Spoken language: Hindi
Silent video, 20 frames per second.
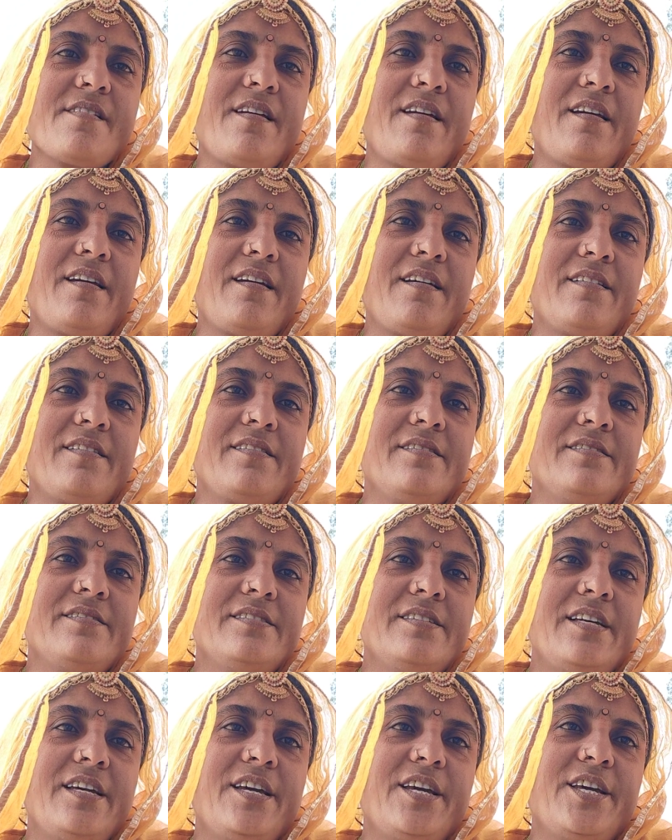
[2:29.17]
एंड
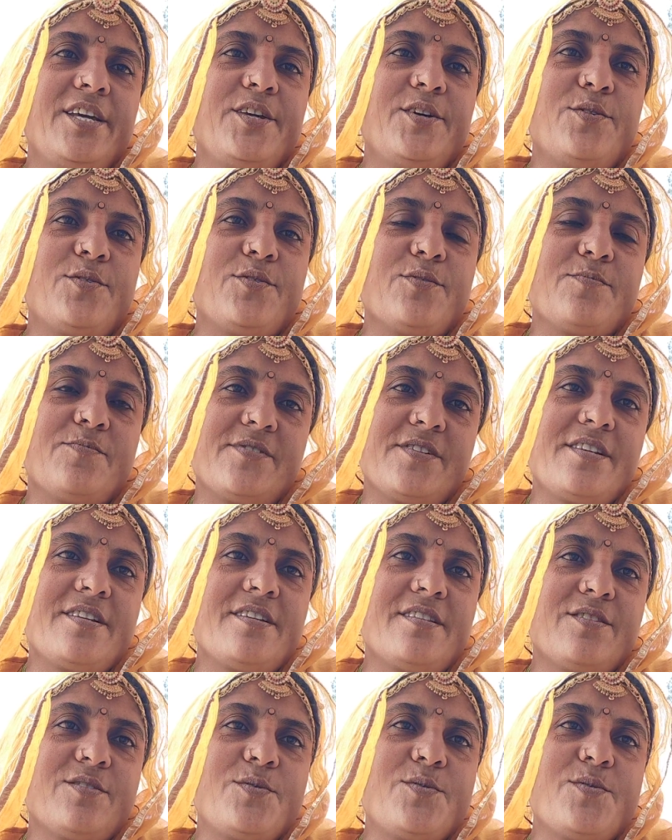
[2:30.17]
यूट्यूब
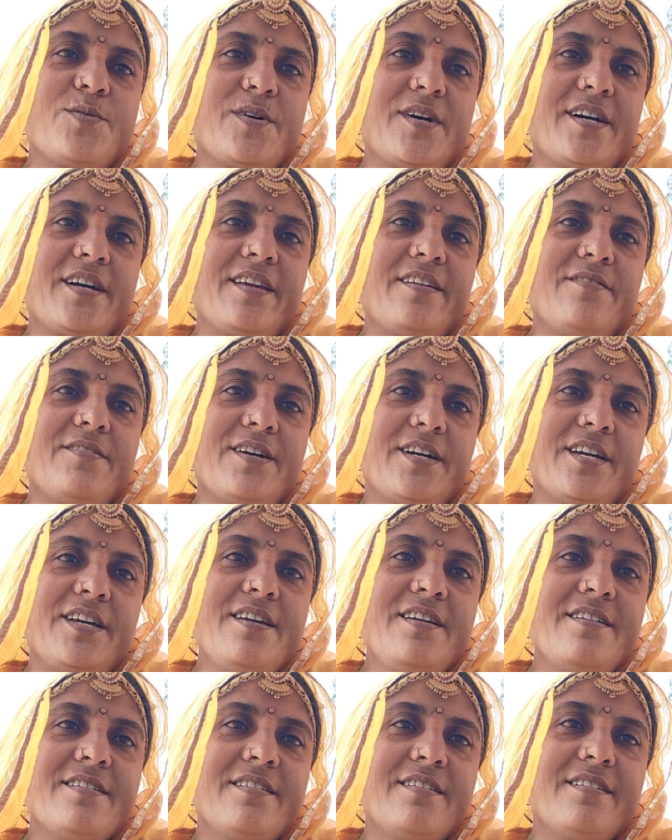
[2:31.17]
चैनल थोड़ो आगे
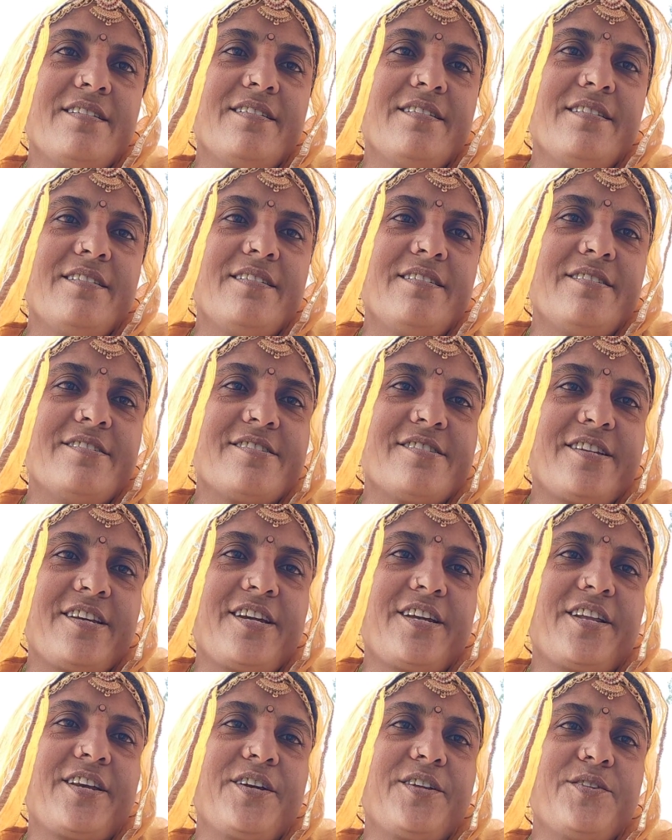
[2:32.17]
आगे
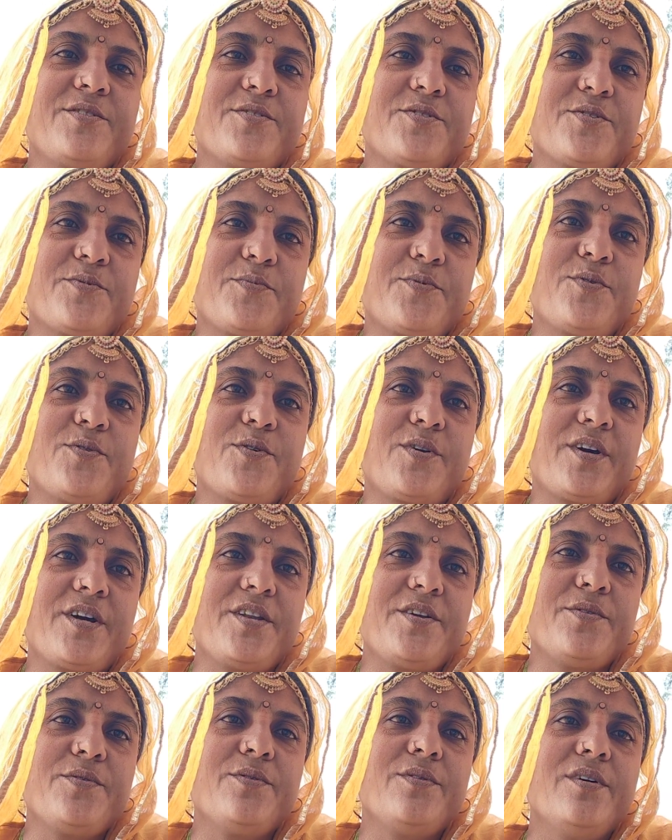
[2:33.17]
शेयर करियो सपोर्ट
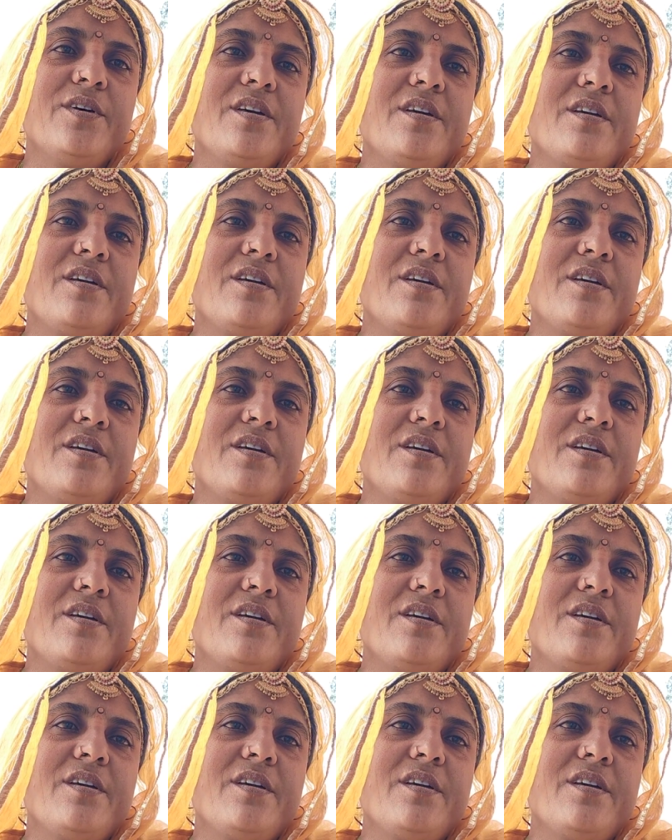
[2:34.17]
करियो